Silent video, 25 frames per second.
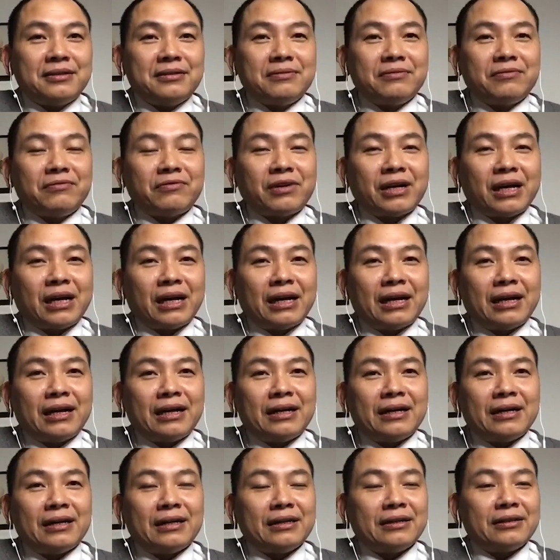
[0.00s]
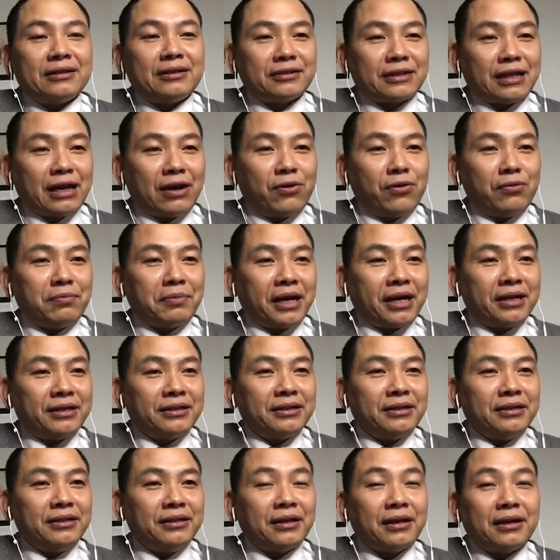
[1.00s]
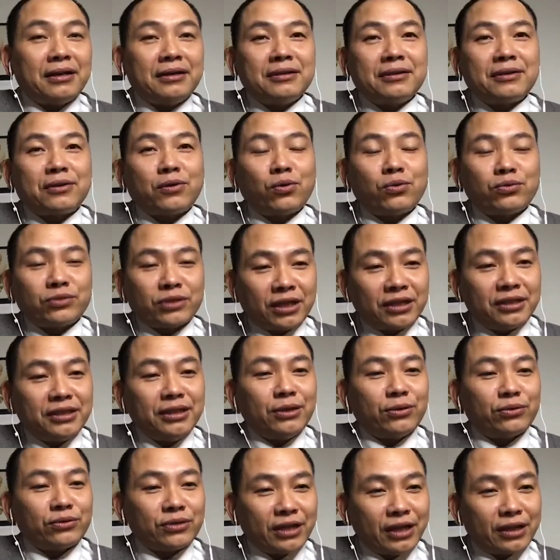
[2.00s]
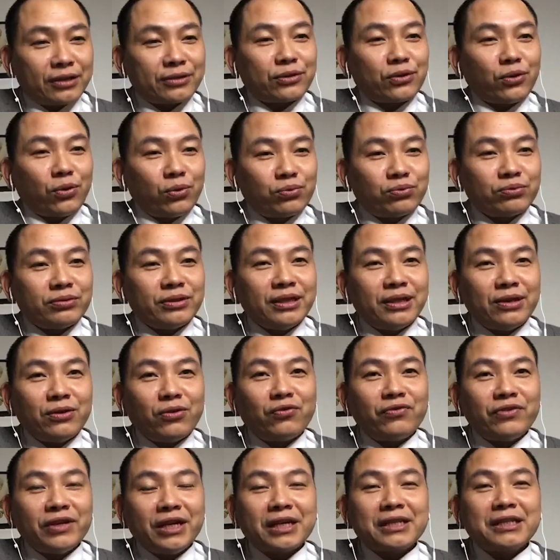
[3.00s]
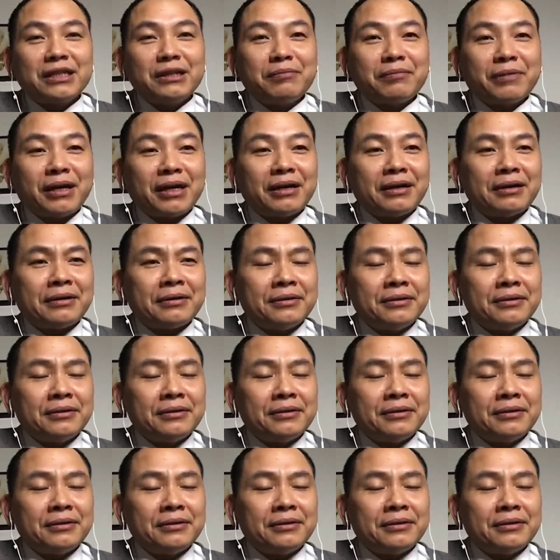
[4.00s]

Và thực ra hôm nay thì cũng rất nhiều tiệc tùng, nhiều việc, nhưng mà